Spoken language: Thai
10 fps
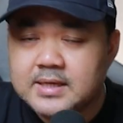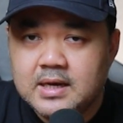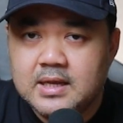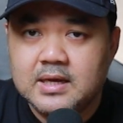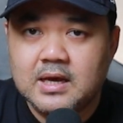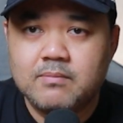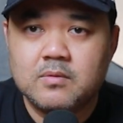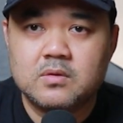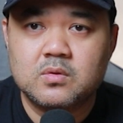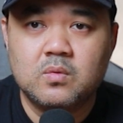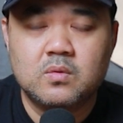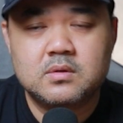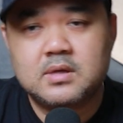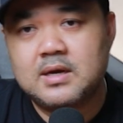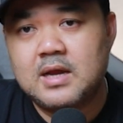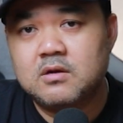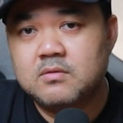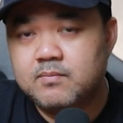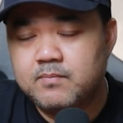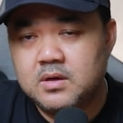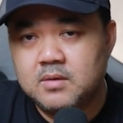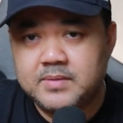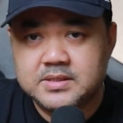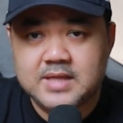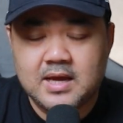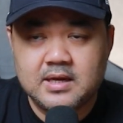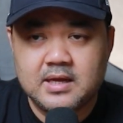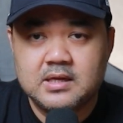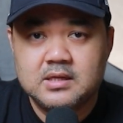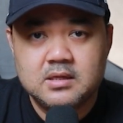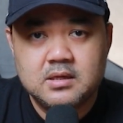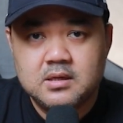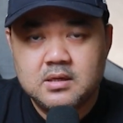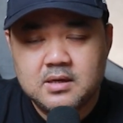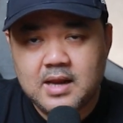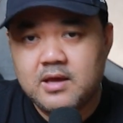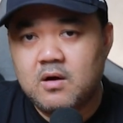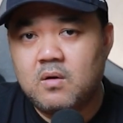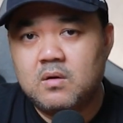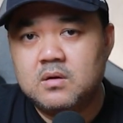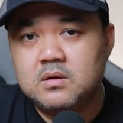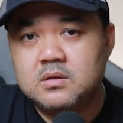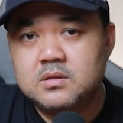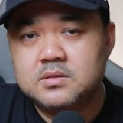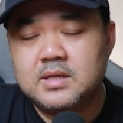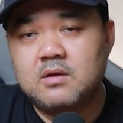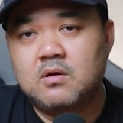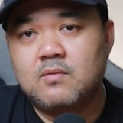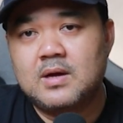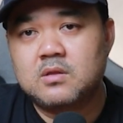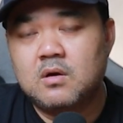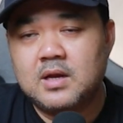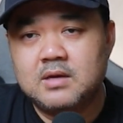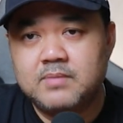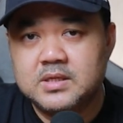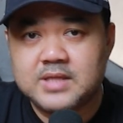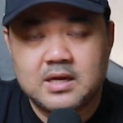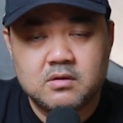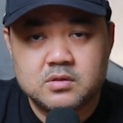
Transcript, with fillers: ชักเดลี่ครับก็ถูกทางด้านพิสตันเนี่ยไล่ออก แน่นอนว่าตอนนั้นพิสตัน